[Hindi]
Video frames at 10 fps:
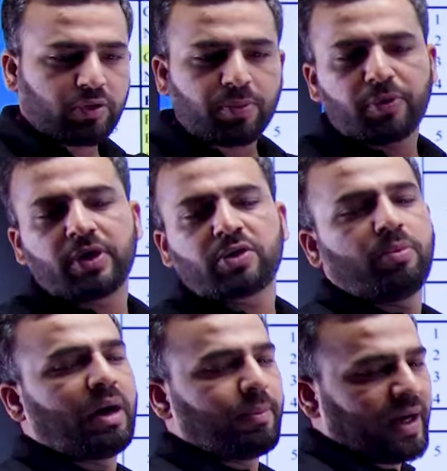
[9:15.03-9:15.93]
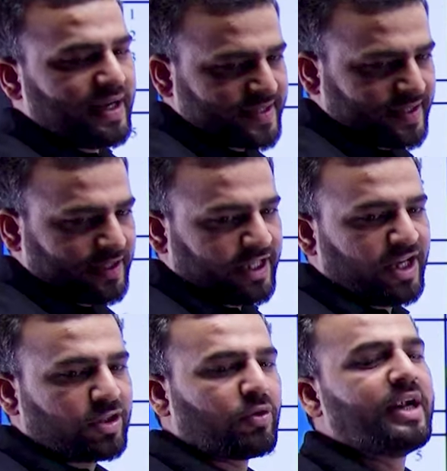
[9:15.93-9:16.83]
के प्रोडक्ट को माइनस करते
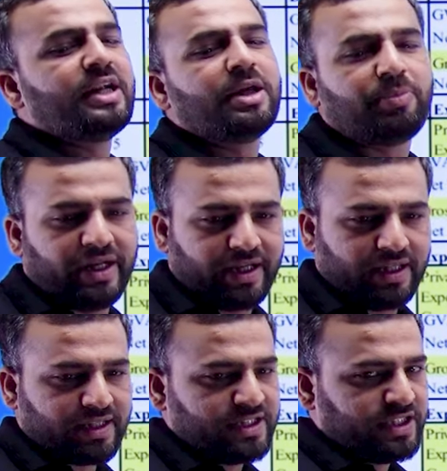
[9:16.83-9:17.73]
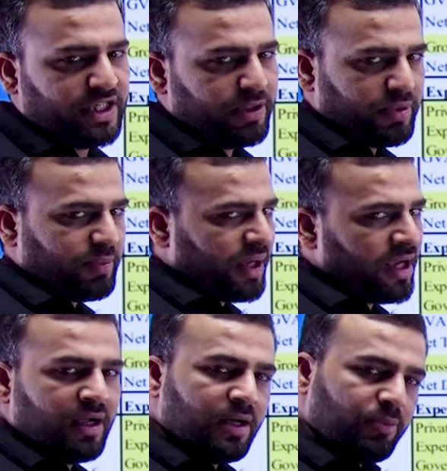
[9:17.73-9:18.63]
हैं तो एनडीपी निकलता है जीडीपी में
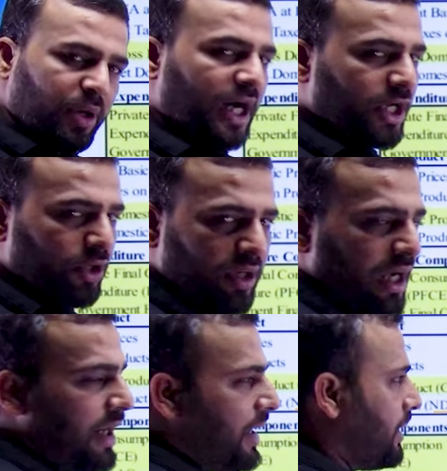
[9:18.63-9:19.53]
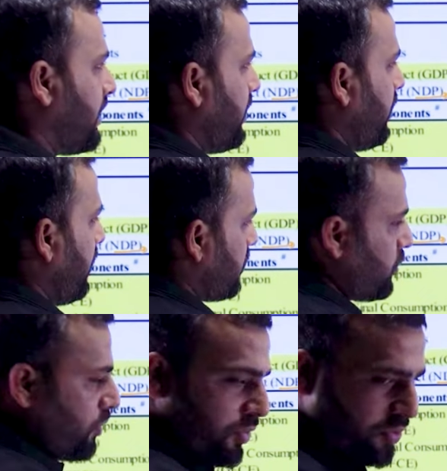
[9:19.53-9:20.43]
बाहरी हो या अंदरी हो
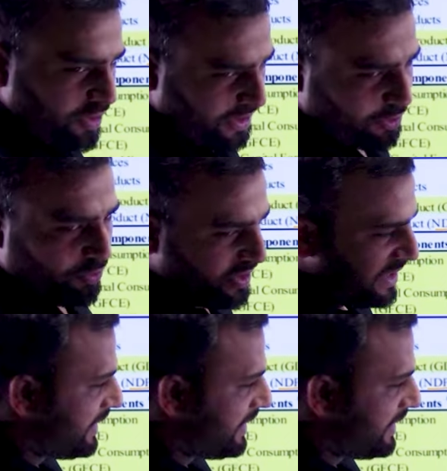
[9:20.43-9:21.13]
दोनों को इंक्लूड किया